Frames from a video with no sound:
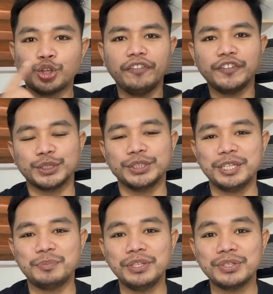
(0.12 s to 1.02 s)
So, for
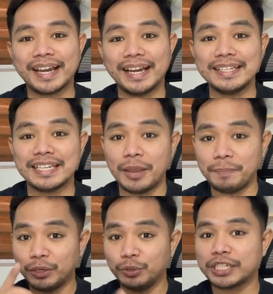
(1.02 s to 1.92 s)
today's video guys,
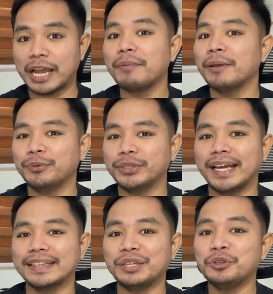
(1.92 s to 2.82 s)
ay pag-uusapan po
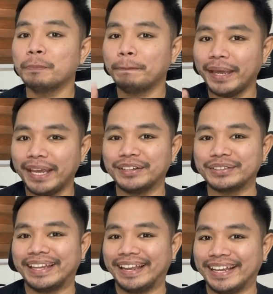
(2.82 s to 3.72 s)
natin yung
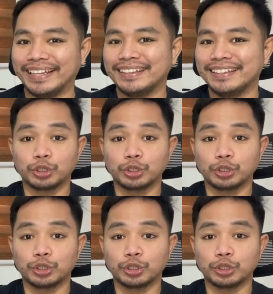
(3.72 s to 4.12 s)
payout na yan.